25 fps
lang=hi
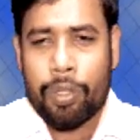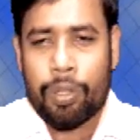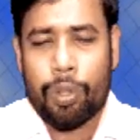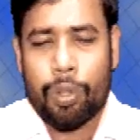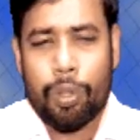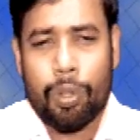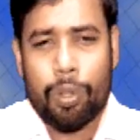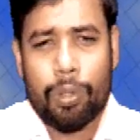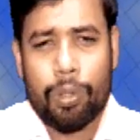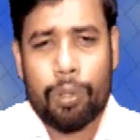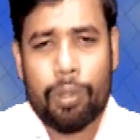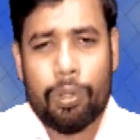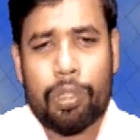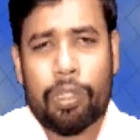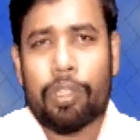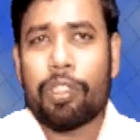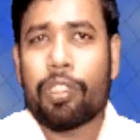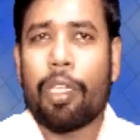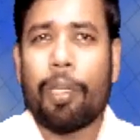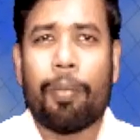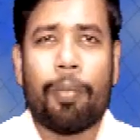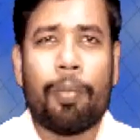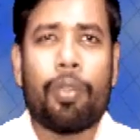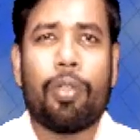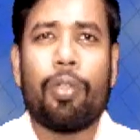सो so,
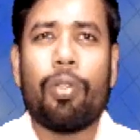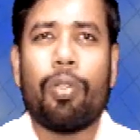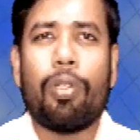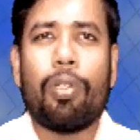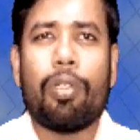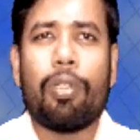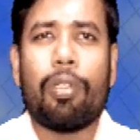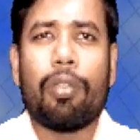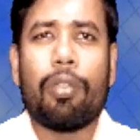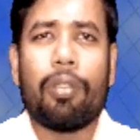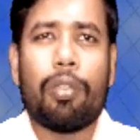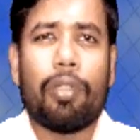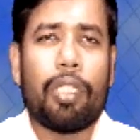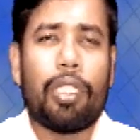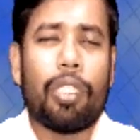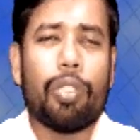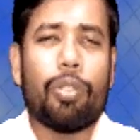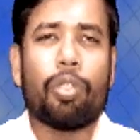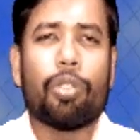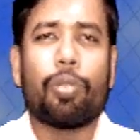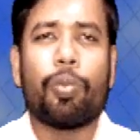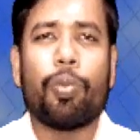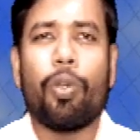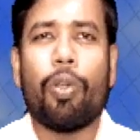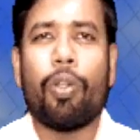सबको
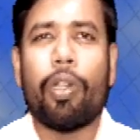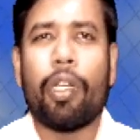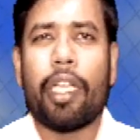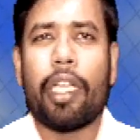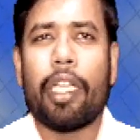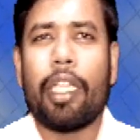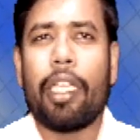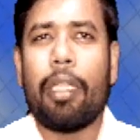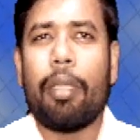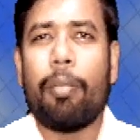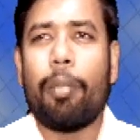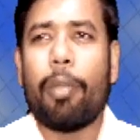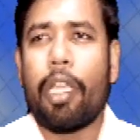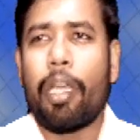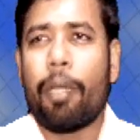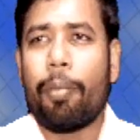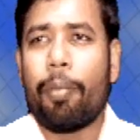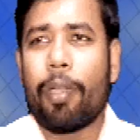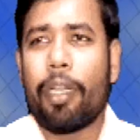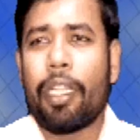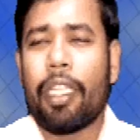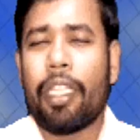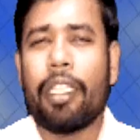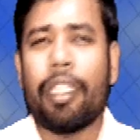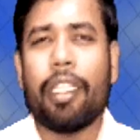यूज़फुल होने के लिए मैं यहाँ
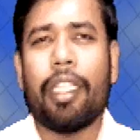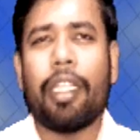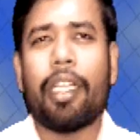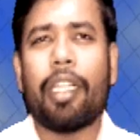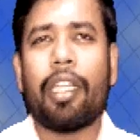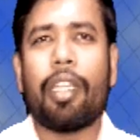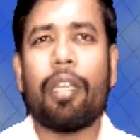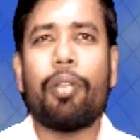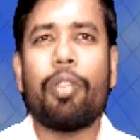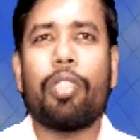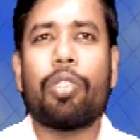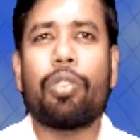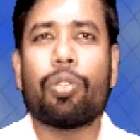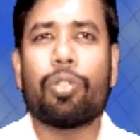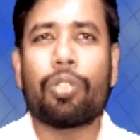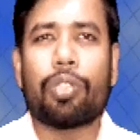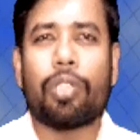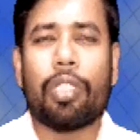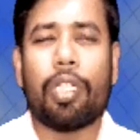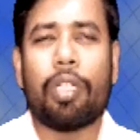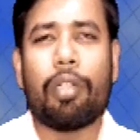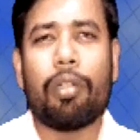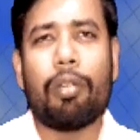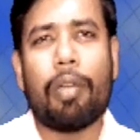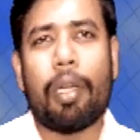पर हिंदी का लैंग्वेज
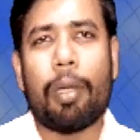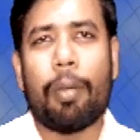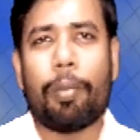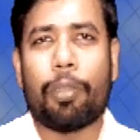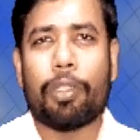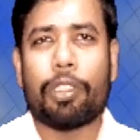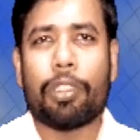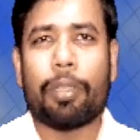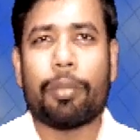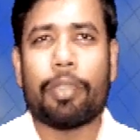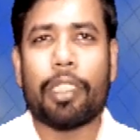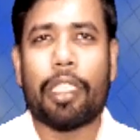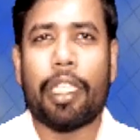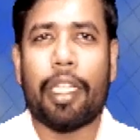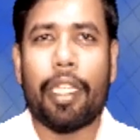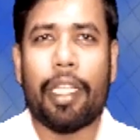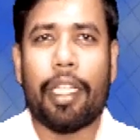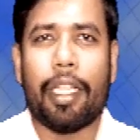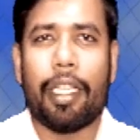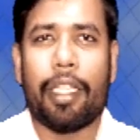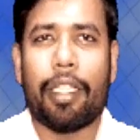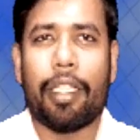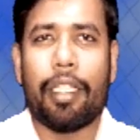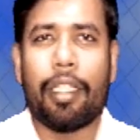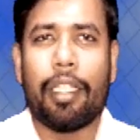चूज़ कर रहा हूँ आपको समझाने
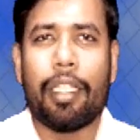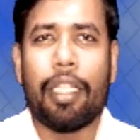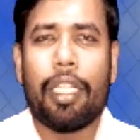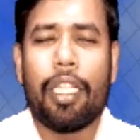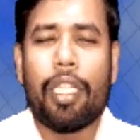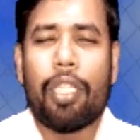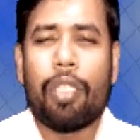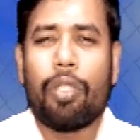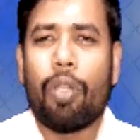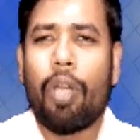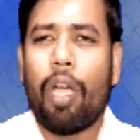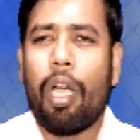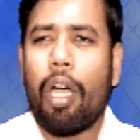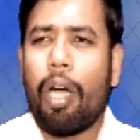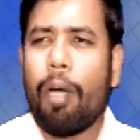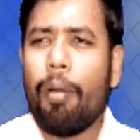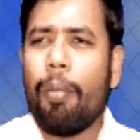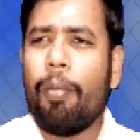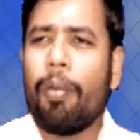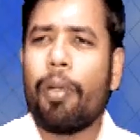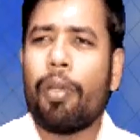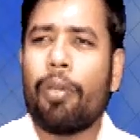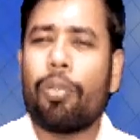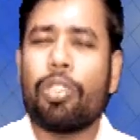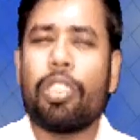के लिए तो
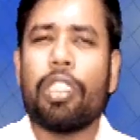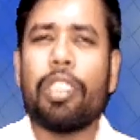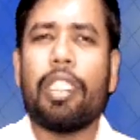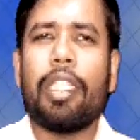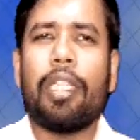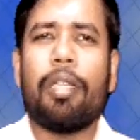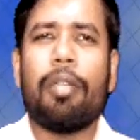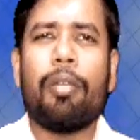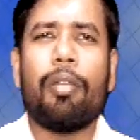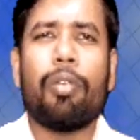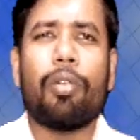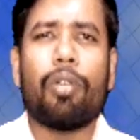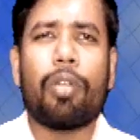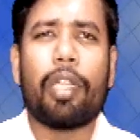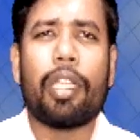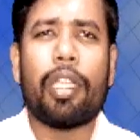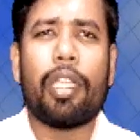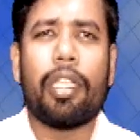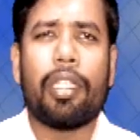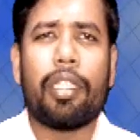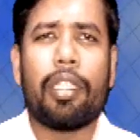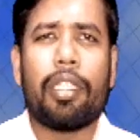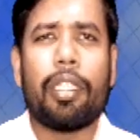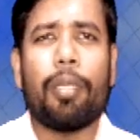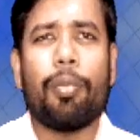अब कुछ ही देर में हो
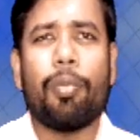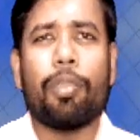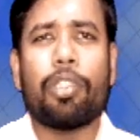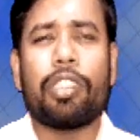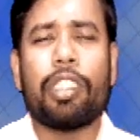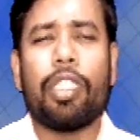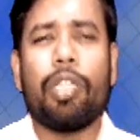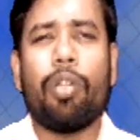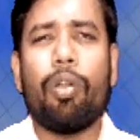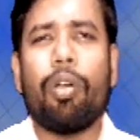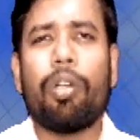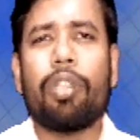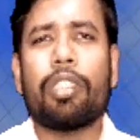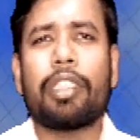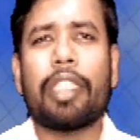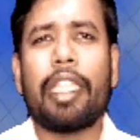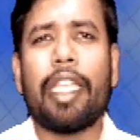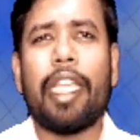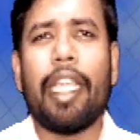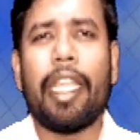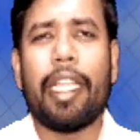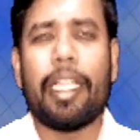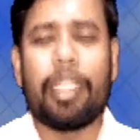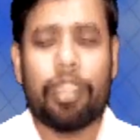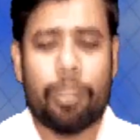गए कि वो सिलोक्स
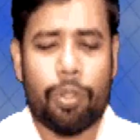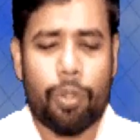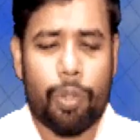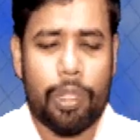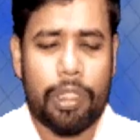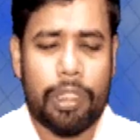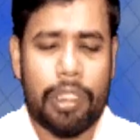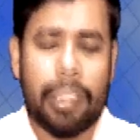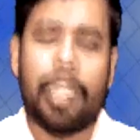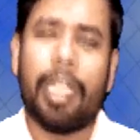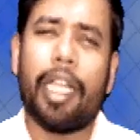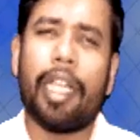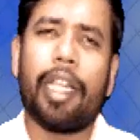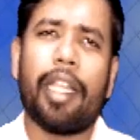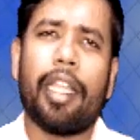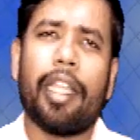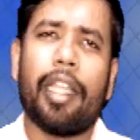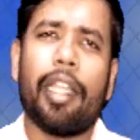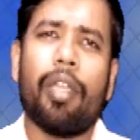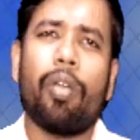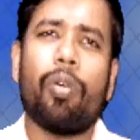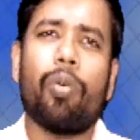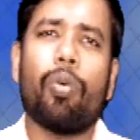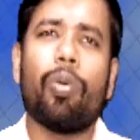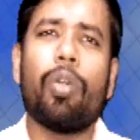के एक क्वेश्चन आ रहा
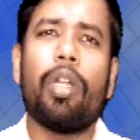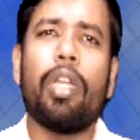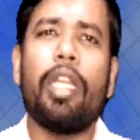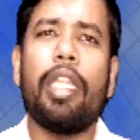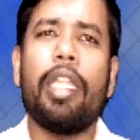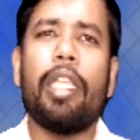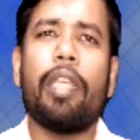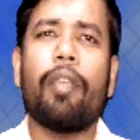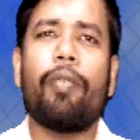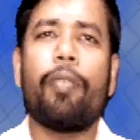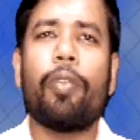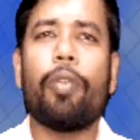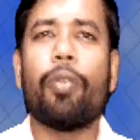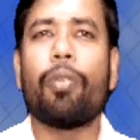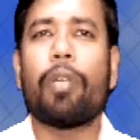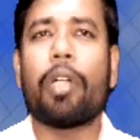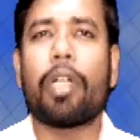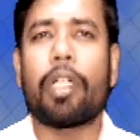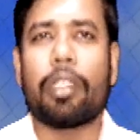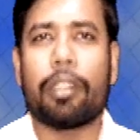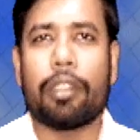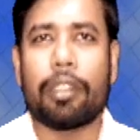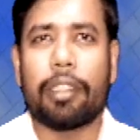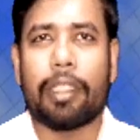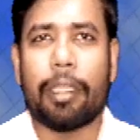है ओनली ए फ्यू
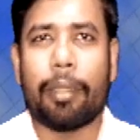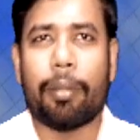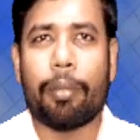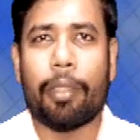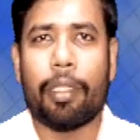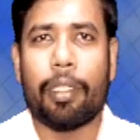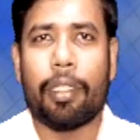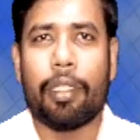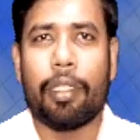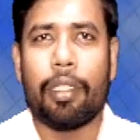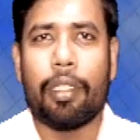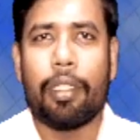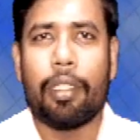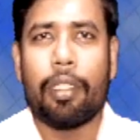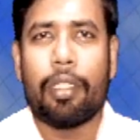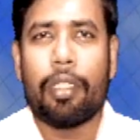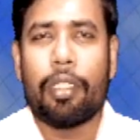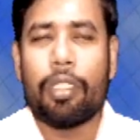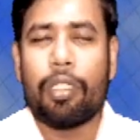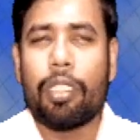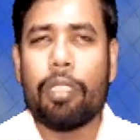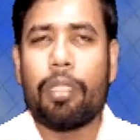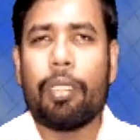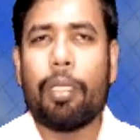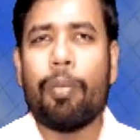का कॉन्सेप्ट
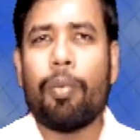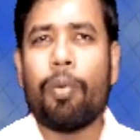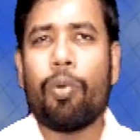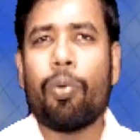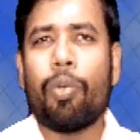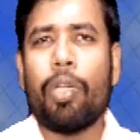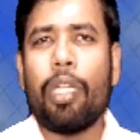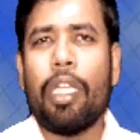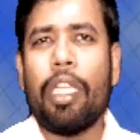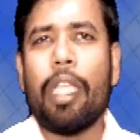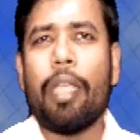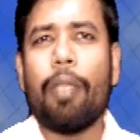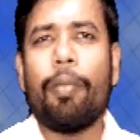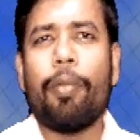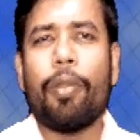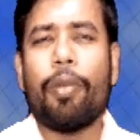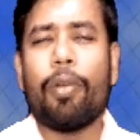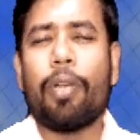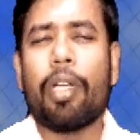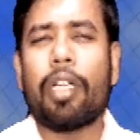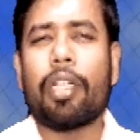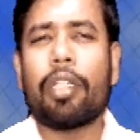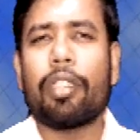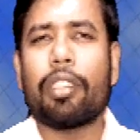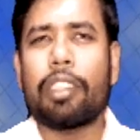तो जब ओनली ए
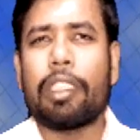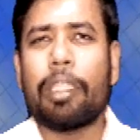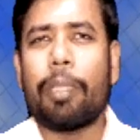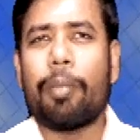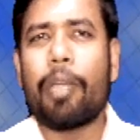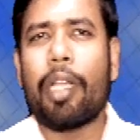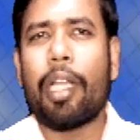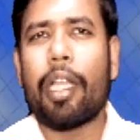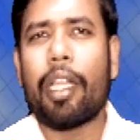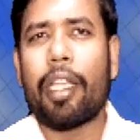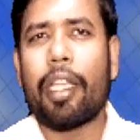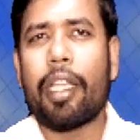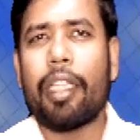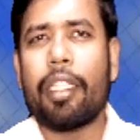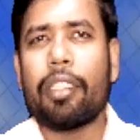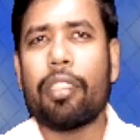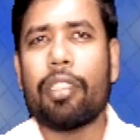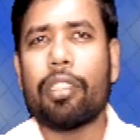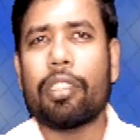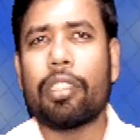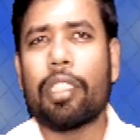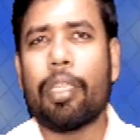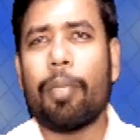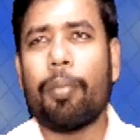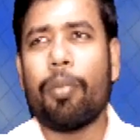फ्यू का कॉन्सेप्ट आ रहा है
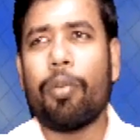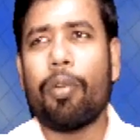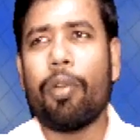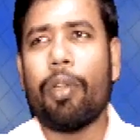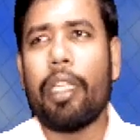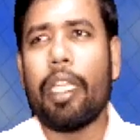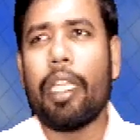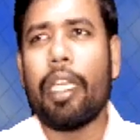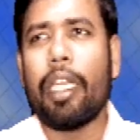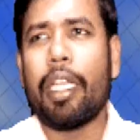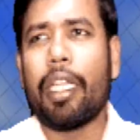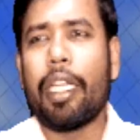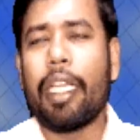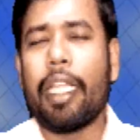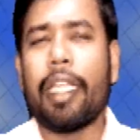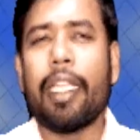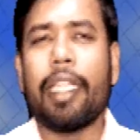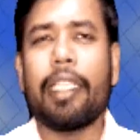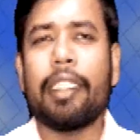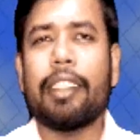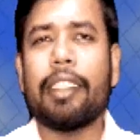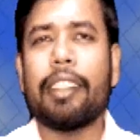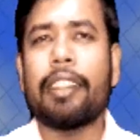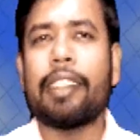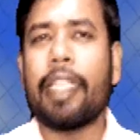तो सबको ये लग रहा है
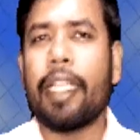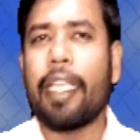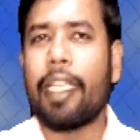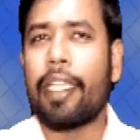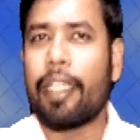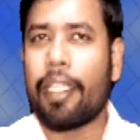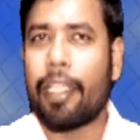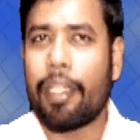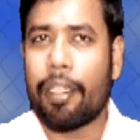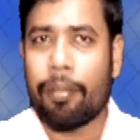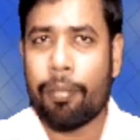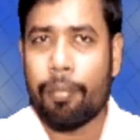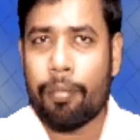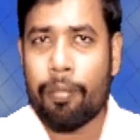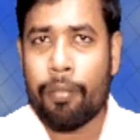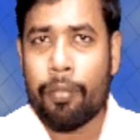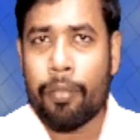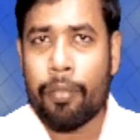कि चीज़ है क्या